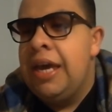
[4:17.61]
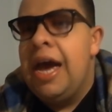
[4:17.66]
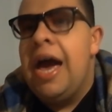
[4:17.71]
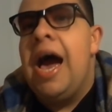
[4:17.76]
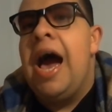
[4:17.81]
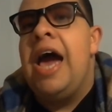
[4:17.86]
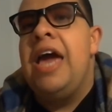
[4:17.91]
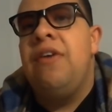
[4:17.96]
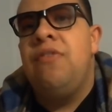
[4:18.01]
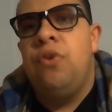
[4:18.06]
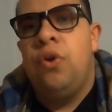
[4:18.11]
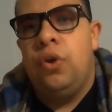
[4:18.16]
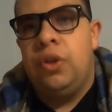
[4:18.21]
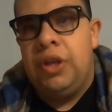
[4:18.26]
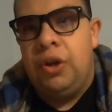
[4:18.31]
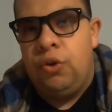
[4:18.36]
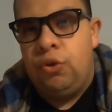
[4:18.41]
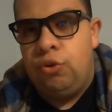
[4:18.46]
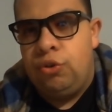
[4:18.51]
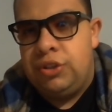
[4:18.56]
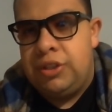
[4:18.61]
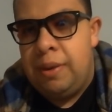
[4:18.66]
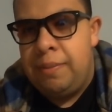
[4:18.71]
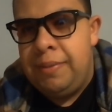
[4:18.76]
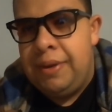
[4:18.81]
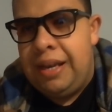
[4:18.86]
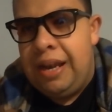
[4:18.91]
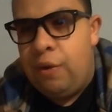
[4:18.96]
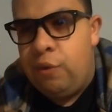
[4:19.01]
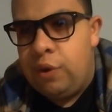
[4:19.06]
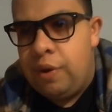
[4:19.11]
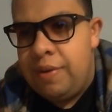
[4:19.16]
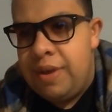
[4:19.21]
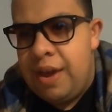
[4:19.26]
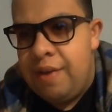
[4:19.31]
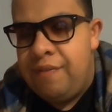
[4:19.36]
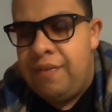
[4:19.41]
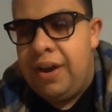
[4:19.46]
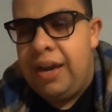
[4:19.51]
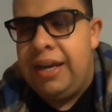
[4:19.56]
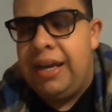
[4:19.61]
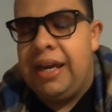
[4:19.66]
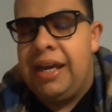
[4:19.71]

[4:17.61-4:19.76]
Ahí fue donde conocí a mi Laura Villafana,